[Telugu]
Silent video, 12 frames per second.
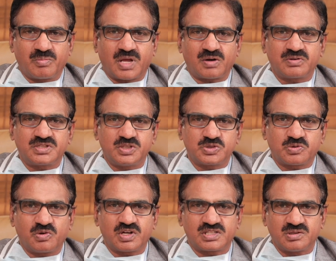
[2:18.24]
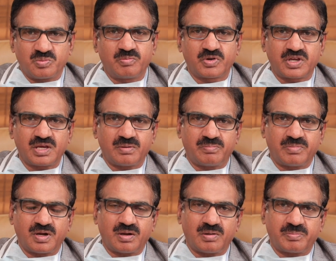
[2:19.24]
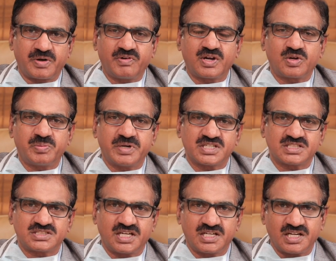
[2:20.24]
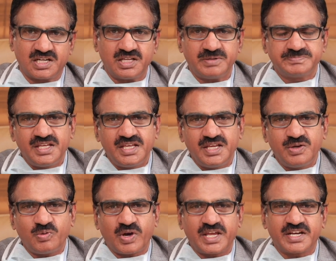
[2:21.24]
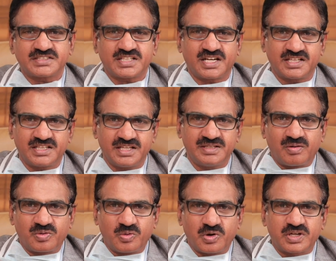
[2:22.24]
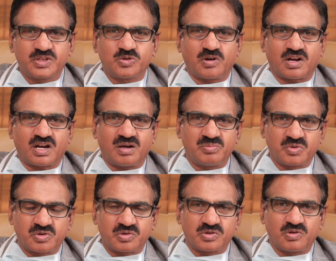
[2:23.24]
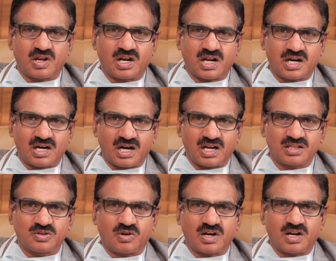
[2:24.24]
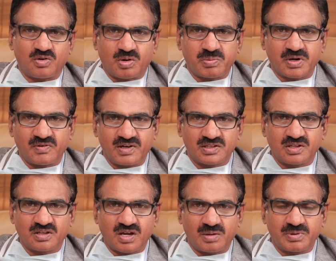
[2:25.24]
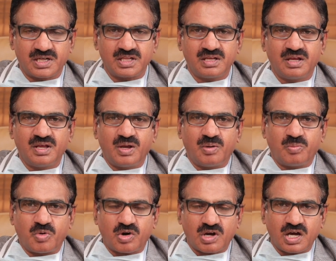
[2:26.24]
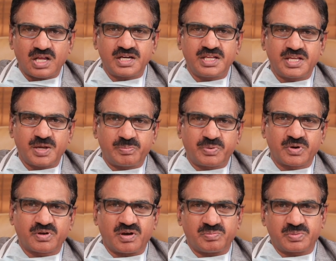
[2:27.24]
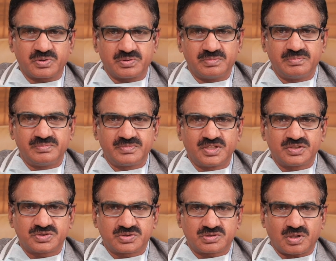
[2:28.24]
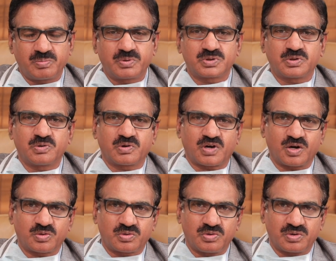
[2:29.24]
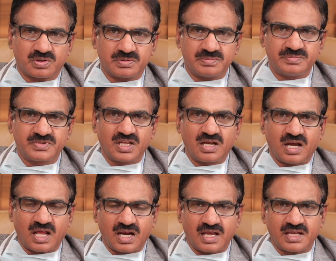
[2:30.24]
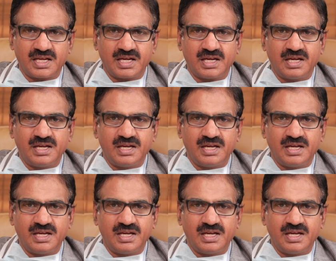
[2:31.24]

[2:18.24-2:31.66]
మనం తీసుకోవాల్సిన ముఖ్య ప్రివెంటివ్ మెజర్స్ ఏంటంటే ఈ వైరస్ అన్నది నోటి ద్వారా ముక్కు ద్వారా కళ్ళ ద్వారా లోపలికి వెళ్తుంది కాబట్టి ముఖాన్ని ఎప్పటికప్పుడు సబ్బుతో కడుక్కోవటం అలాగే